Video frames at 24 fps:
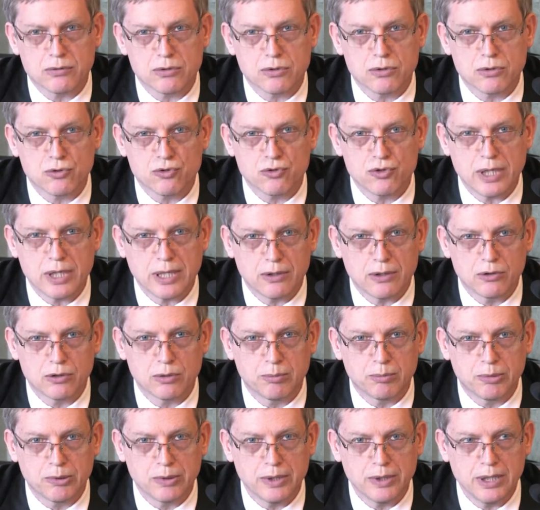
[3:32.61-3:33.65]
un
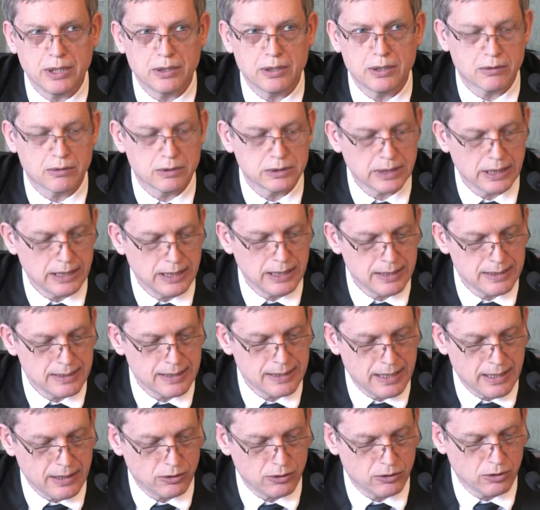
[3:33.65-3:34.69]
soggetto politico
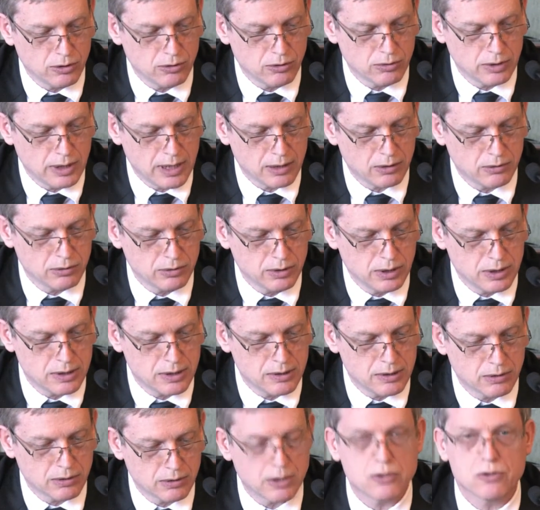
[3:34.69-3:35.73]
organizzato, in una
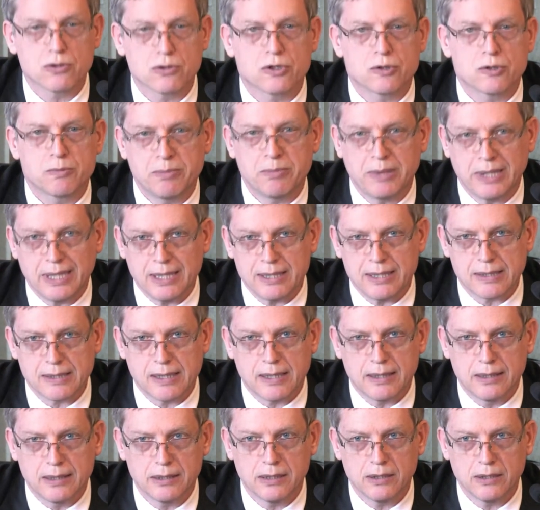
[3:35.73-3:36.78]
condizione sospesa,